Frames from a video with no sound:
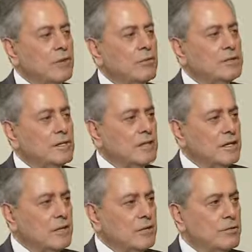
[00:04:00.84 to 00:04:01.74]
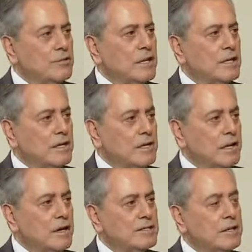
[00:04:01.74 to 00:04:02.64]
الوطنية
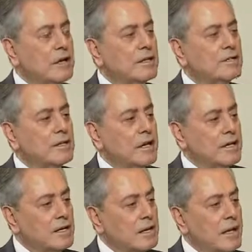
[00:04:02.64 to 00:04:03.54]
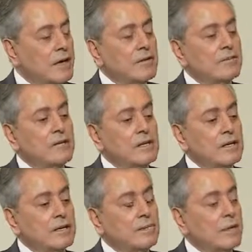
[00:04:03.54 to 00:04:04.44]
اللبنانية ظهر ذلك
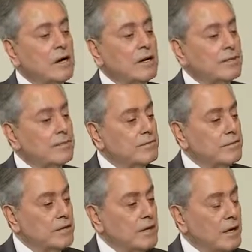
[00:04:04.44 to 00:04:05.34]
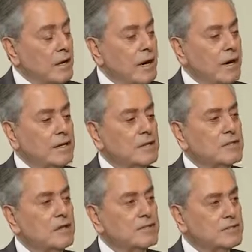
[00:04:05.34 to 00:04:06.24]
في مواقف آه،
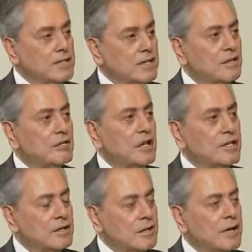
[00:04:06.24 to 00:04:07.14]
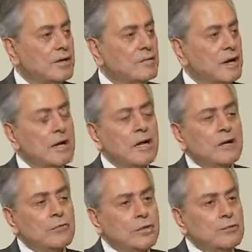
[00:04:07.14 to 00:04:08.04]
اعلنتها الصين وايران
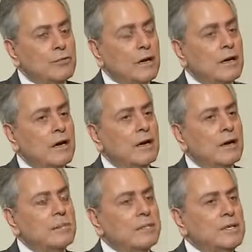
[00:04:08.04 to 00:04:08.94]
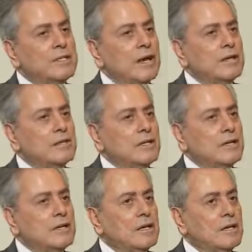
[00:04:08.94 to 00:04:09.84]
ودول
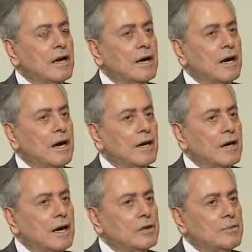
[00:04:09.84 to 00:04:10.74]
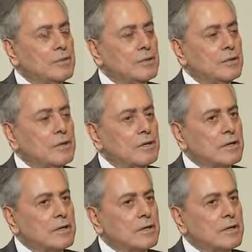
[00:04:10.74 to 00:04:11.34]
بتقديري القانون